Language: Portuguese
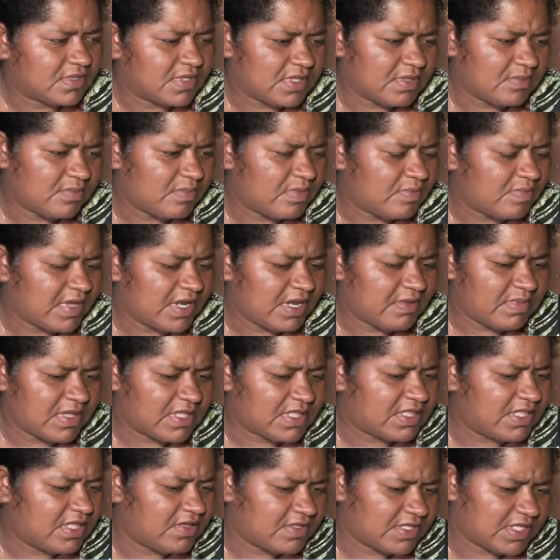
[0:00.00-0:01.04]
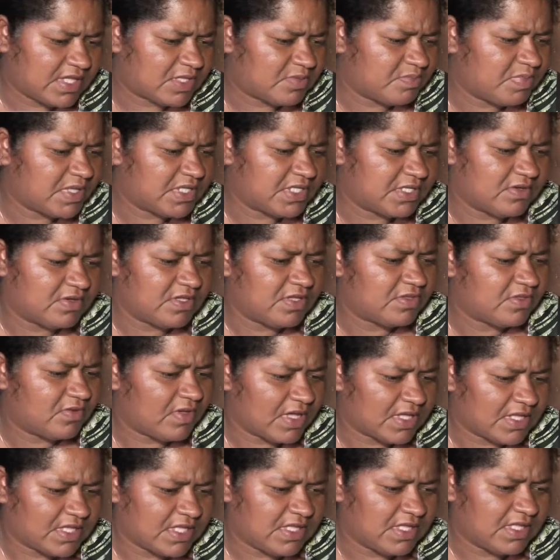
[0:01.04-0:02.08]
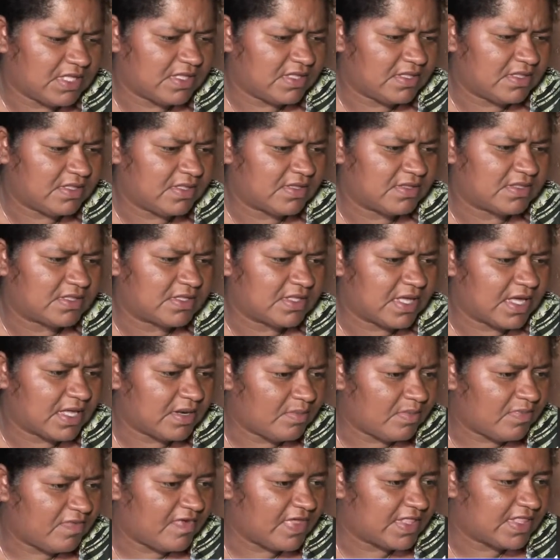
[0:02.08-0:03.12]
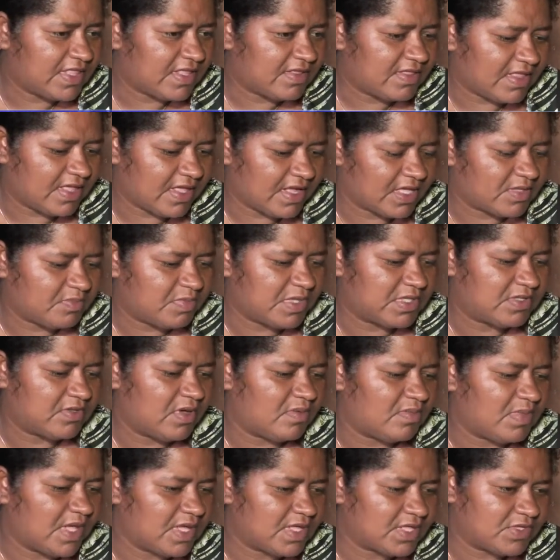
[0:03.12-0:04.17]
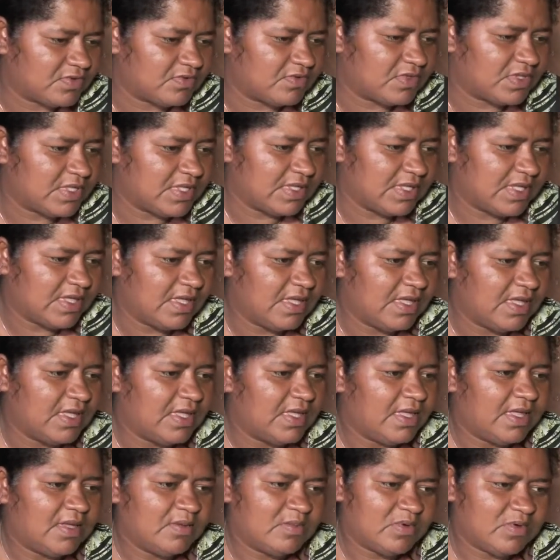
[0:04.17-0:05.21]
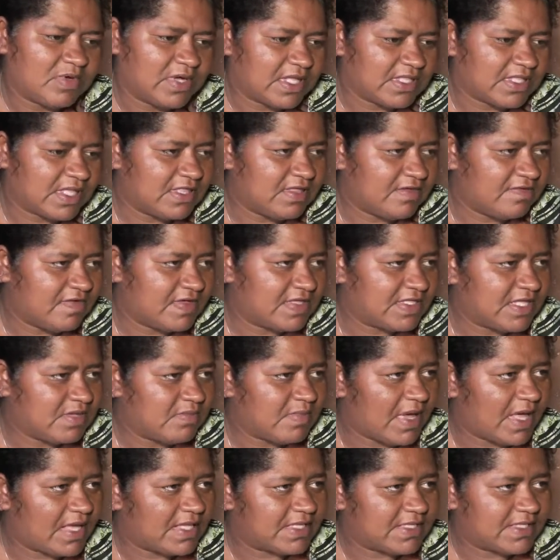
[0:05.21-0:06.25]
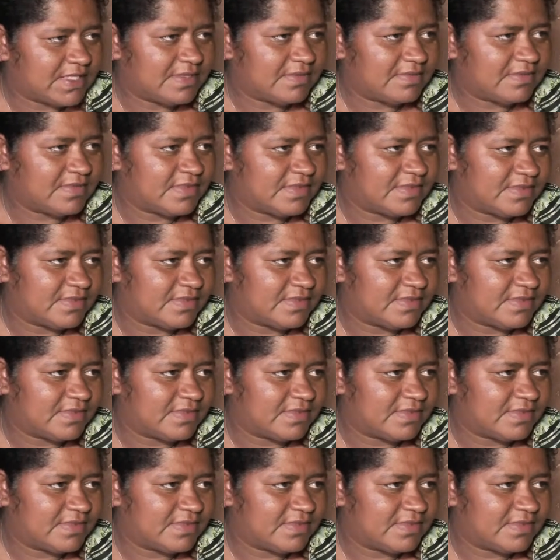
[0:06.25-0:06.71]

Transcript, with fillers: E primeiramente Deus e as pessoas, eu estou aqui. Mas quero né, que as pessoas me ajudem, porque está difícil demais.